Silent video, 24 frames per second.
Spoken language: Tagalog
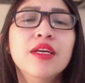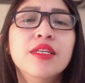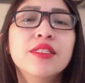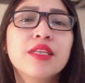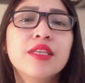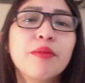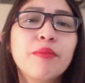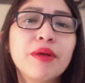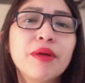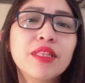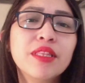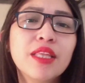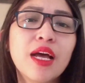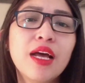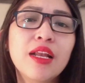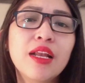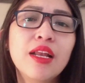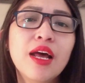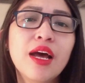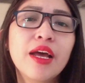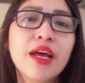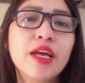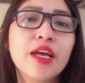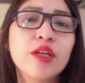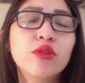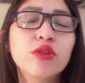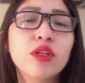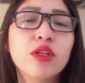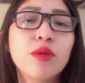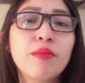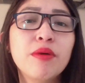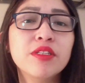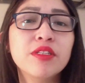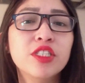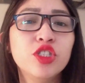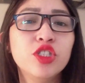Samantala, eto
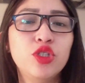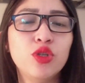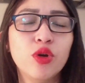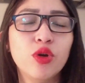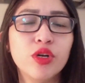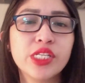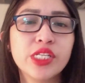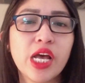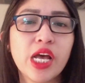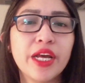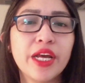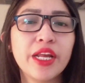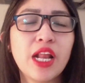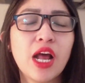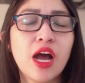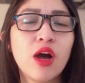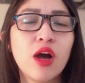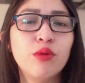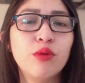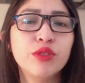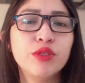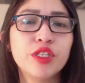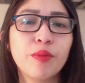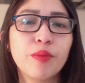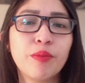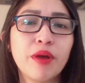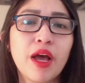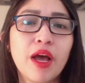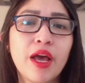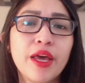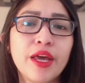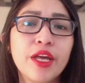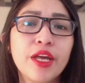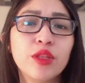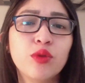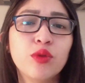namang si Josa, kinakausap
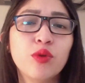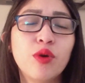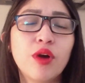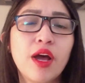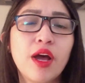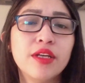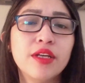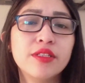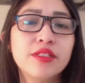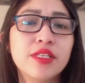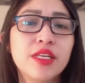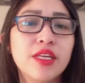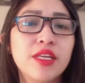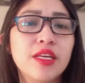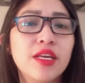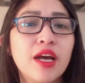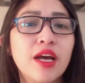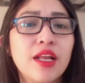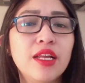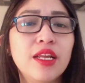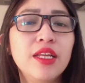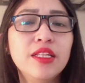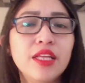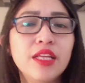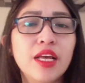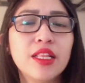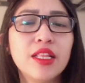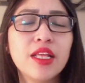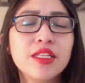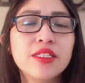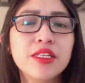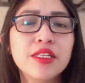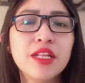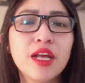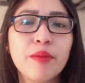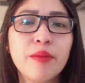nga eto nga si uh, Lynette
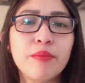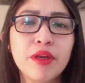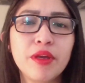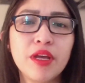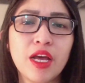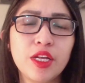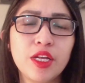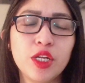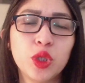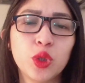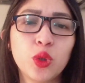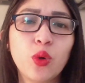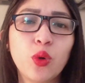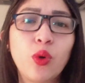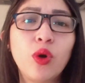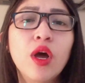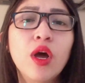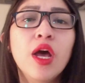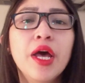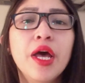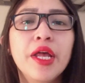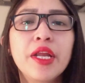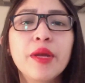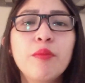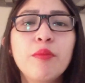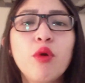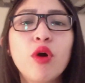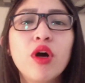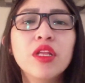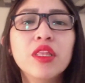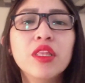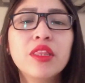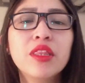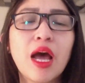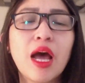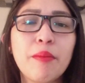at sinabi nga nito na
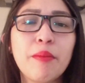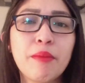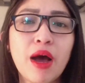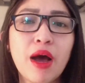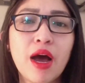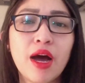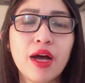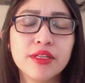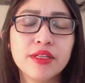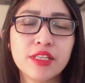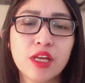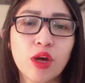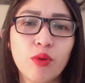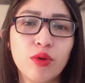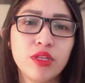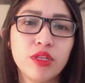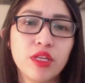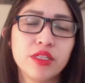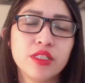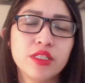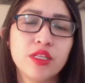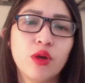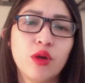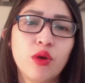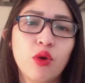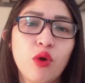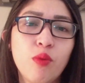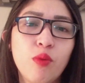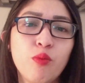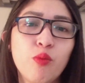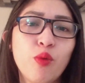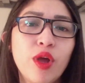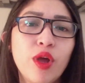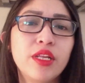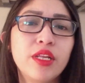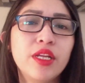mukhang tama ang asawa niyang si
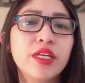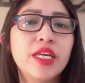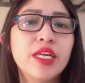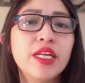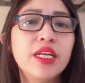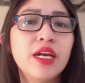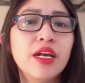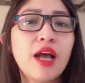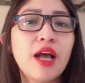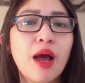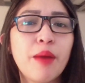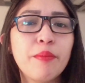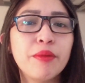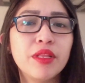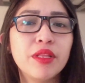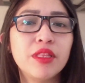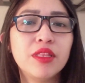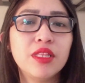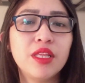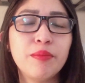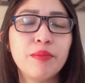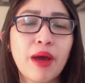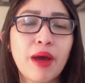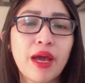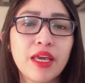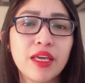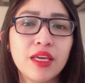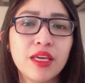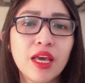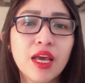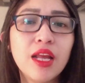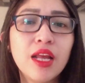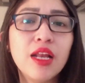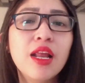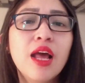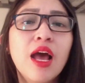Cromwell na ginagamit ni
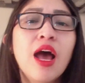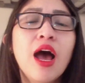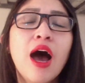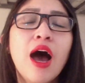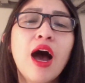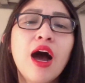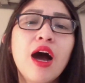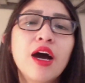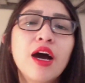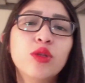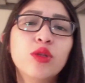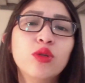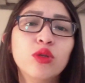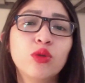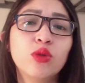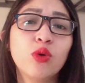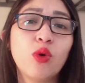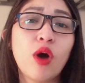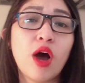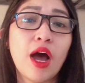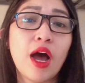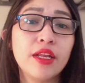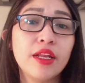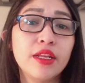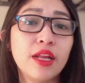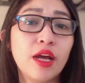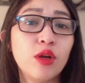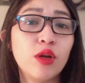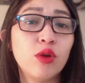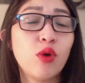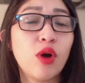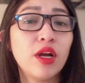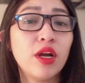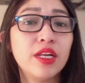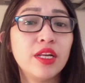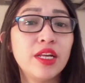Michael ang katotohanan
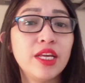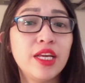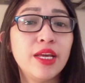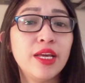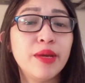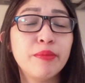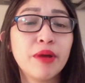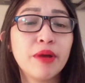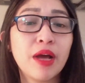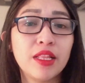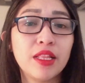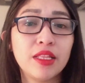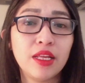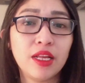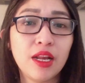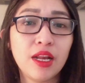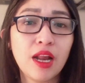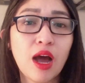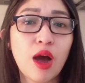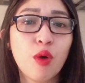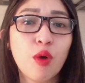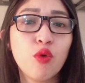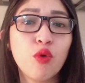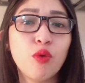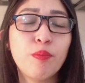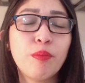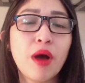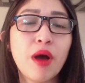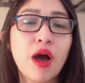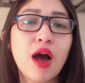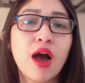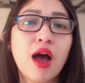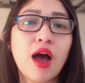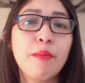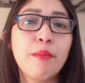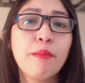o ang lihim nga nila
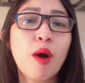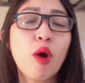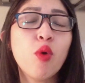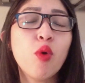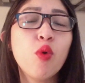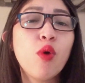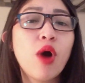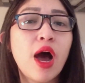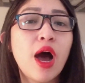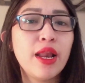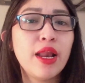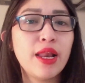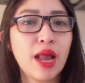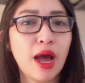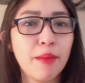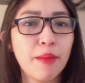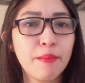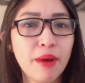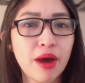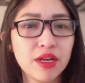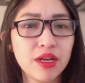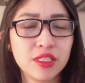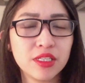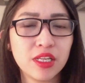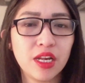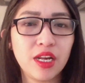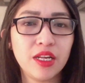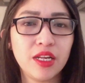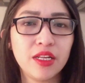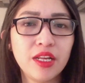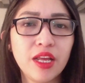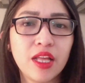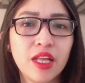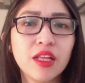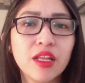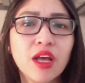upang uh, makuha lamang si
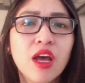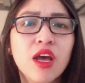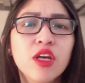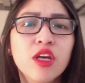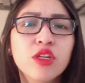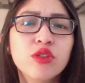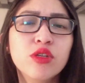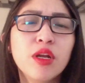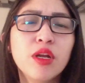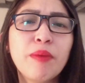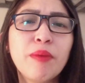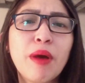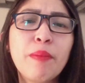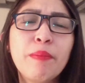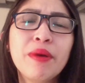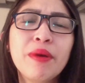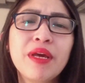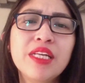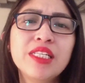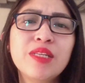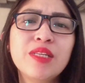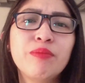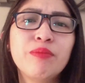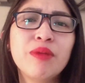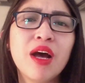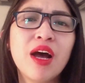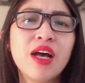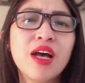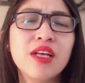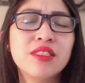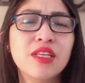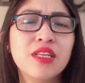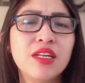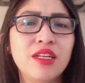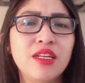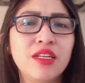Lynette. So napapaisip na
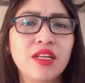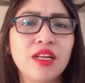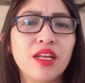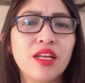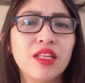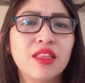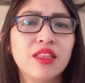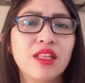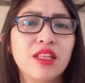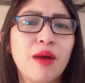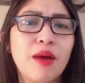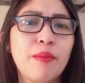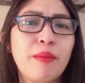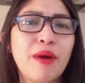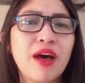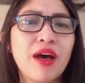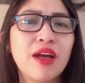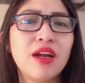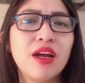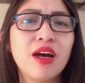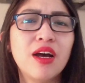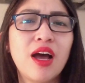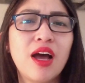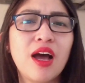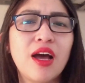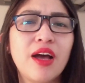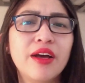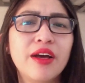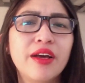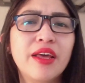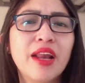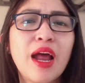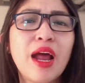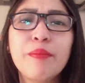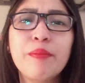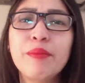nga si Lynette na parang uh,
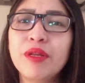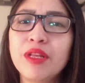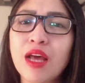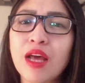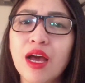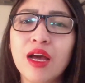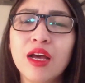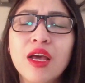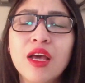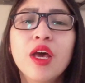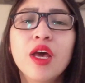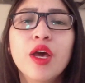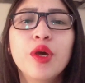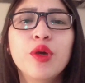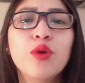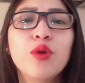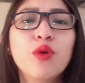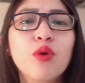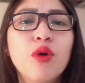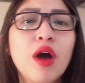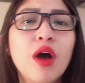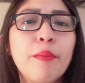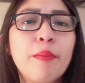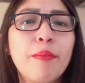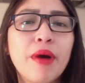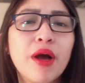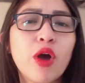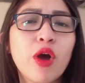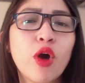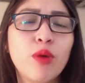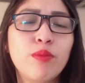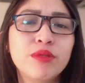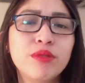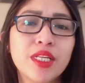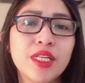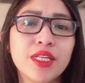grabe na yung uh,
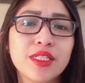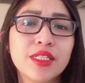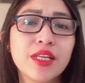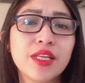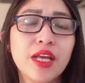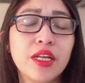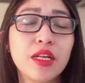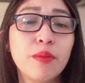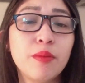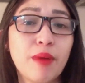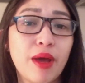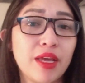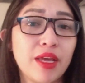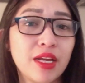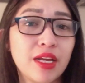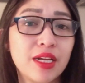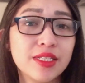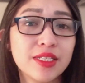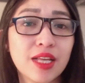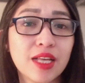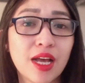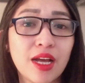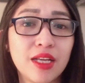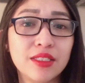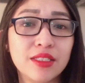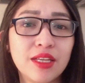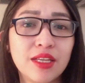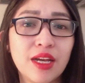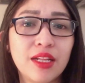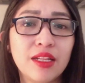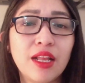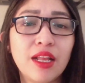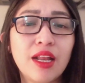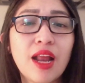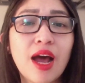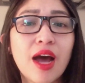pagka-obsess nga ni Michael sa kanya
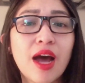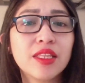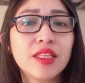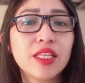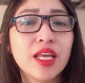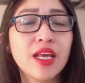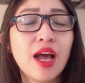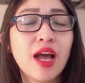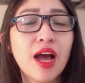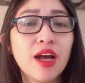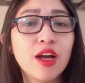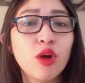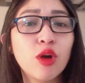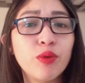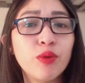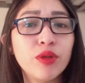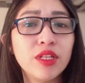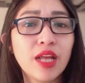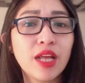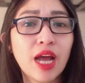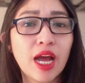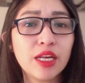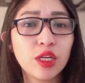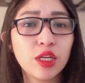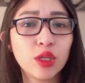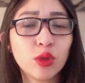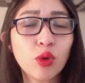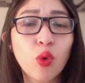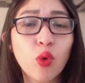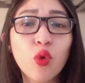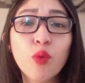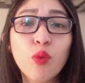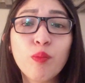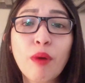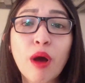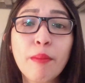na lahat ay gagawin nga nito
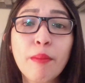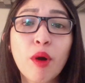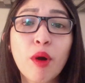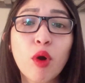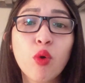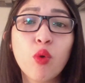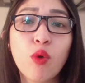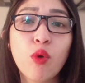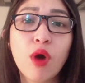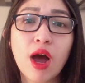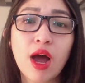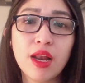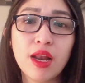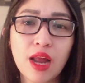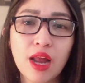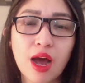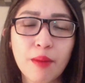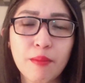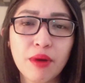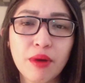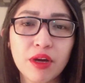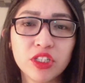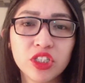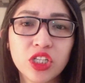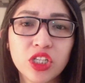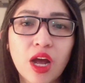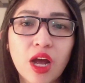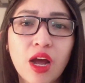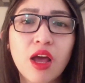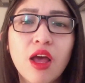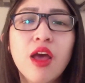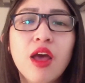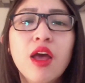upang makuha lamang siya.